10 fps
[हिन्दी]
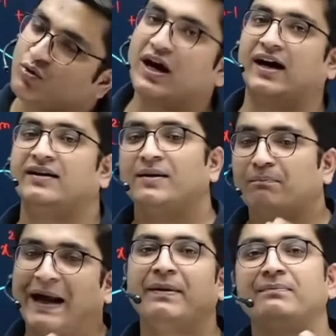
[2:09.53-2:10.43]
बार बार मत
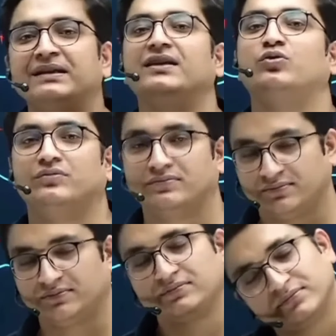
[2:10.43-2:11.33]
लिखो
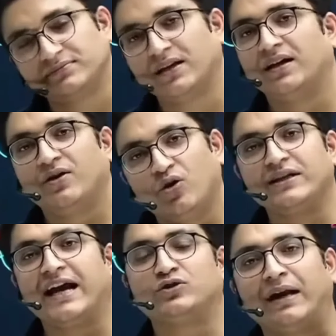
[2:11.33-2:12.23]
हो जाएगा तुम्हारा
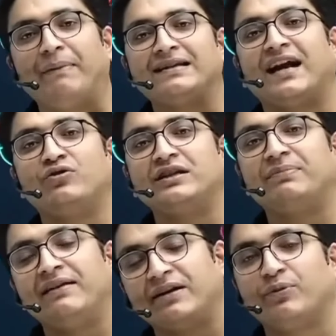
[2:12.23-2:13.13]
बैच स्टार्ट होने से पहले वन पॉइंट
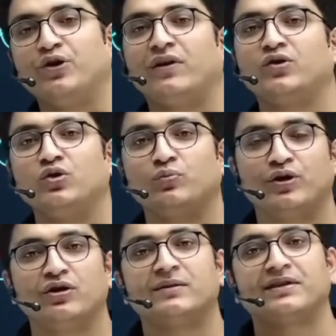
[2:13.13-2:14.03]
oh वालों को टू पॉइंट oh का
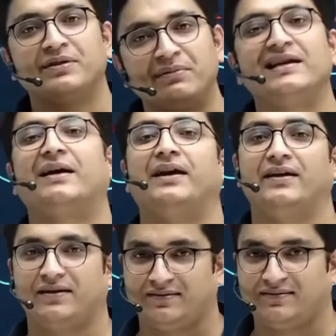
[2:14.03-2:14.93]
सब्सक्रिप्शन मिल जाएगा भाई
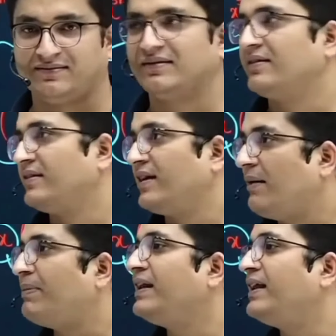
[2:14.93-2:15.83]
अब पढ़ ले
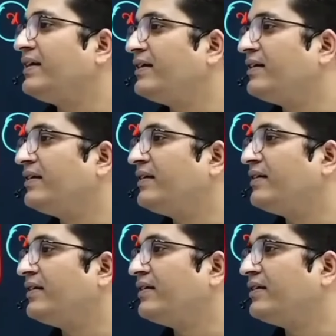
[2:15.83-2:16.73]

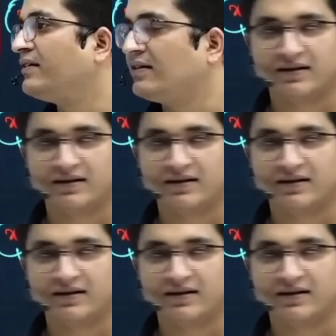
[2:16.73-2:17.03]
ठीक है